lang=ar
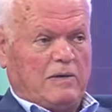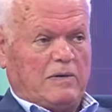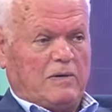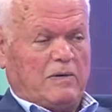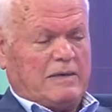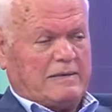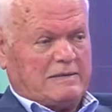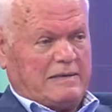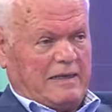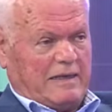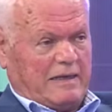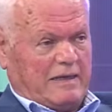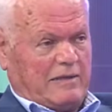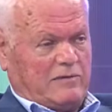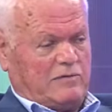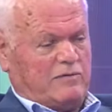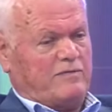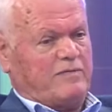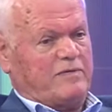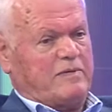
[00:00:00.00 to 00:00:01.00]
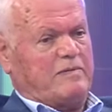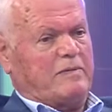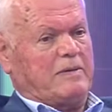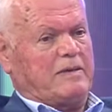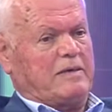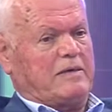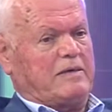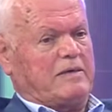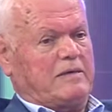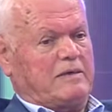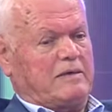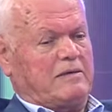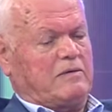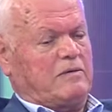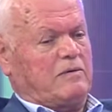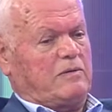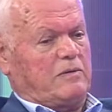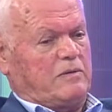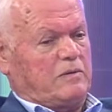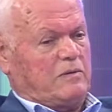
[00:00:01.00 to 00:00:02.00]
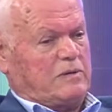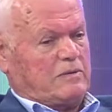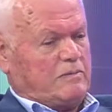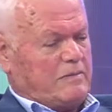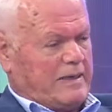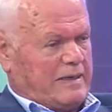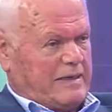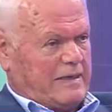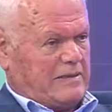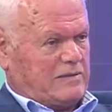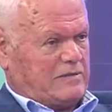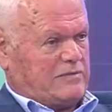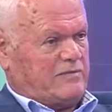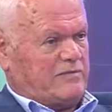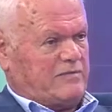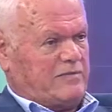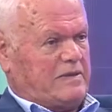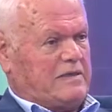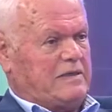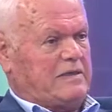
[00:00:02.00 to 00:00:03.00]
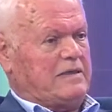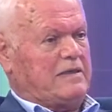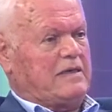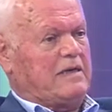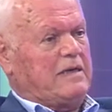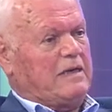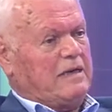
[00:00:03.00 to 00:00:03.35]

وهذا أخذوا فيه براءة وتميزوا فيه